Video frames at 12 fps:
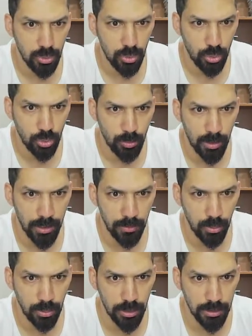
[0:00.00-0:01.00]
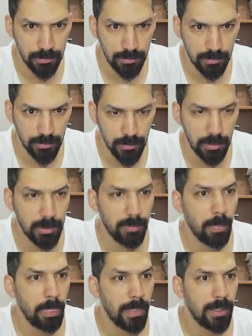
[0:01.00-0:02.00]
Şu mavi olan. Tamam.
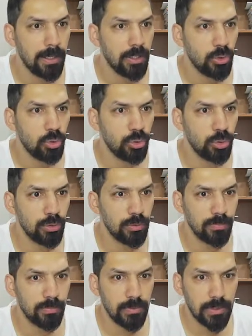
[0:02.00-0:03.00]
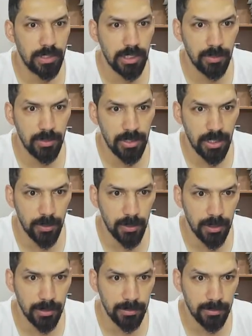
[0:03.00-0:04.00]
Şunu kırmızı
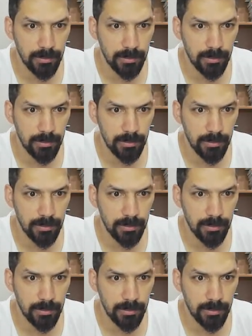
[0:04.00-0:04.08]
yapalım.